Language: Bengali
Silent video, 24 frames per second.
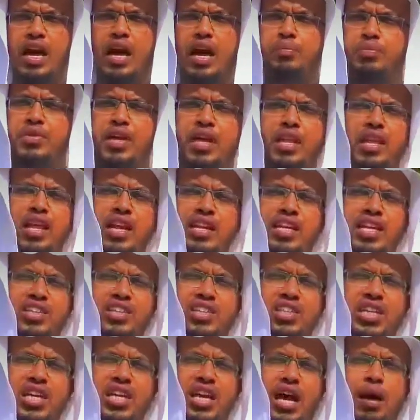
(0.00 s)
আপনি আল্লাহর
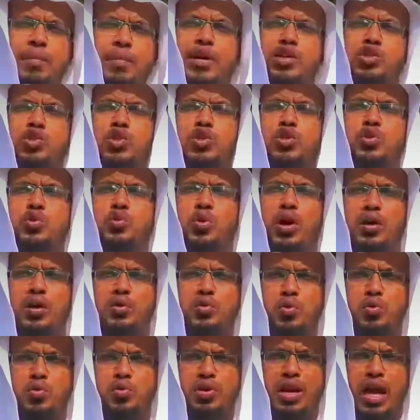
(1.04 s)
কাছে আমার জন্য দোয়া
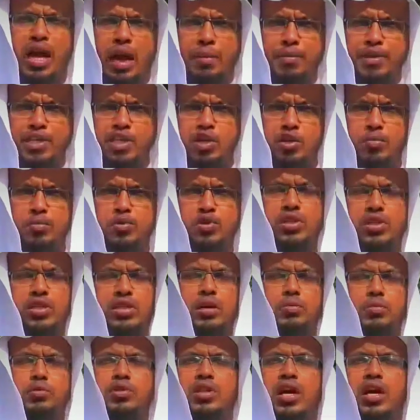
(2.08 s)
করুন আমি যেন
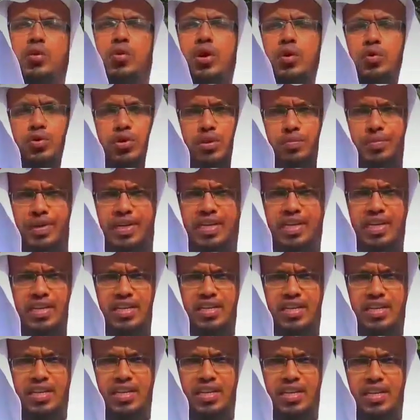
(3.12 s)
মুস্তাজাবুদ দাওয়া হতে পারি
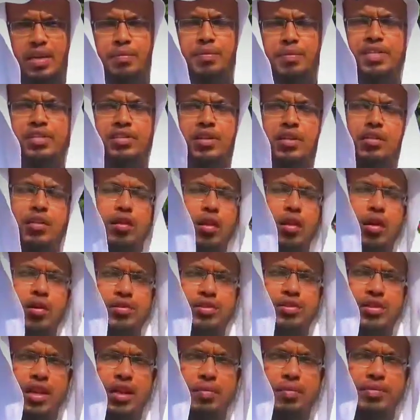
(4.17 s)
নবী সাল্লাহ
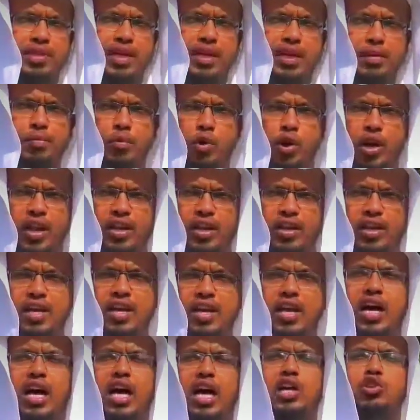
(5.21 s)
সাল্লাম তাকে বললেন
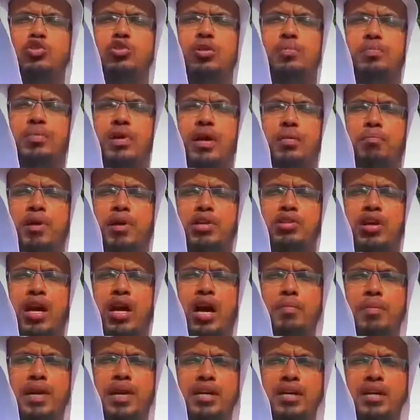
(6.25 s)
অতিব মত
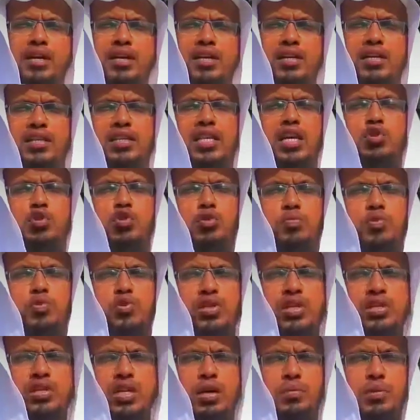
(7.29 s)
আমাক তখন
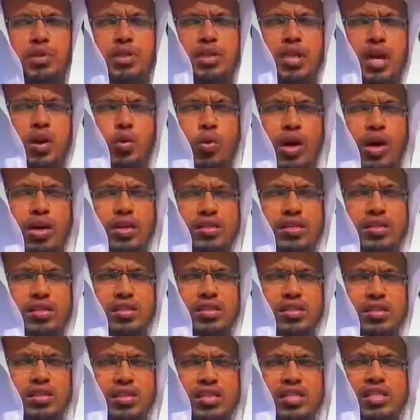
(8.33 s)
মুস্তাজাবুদ দাওয়া
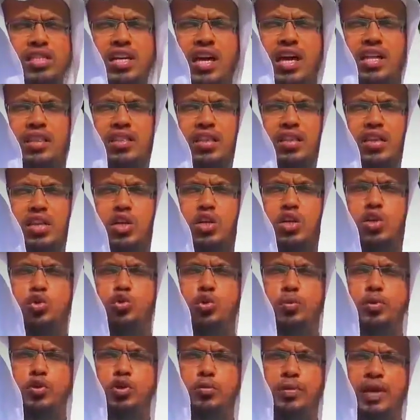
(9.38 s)
সাদ
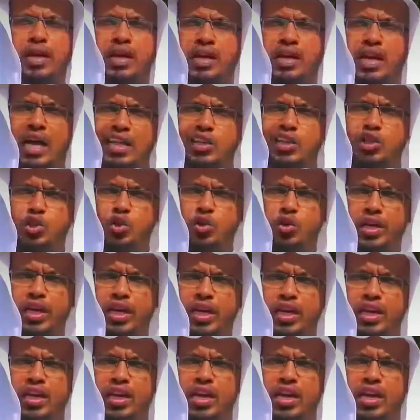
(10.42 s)
তুমি তোমার খাদ্যকে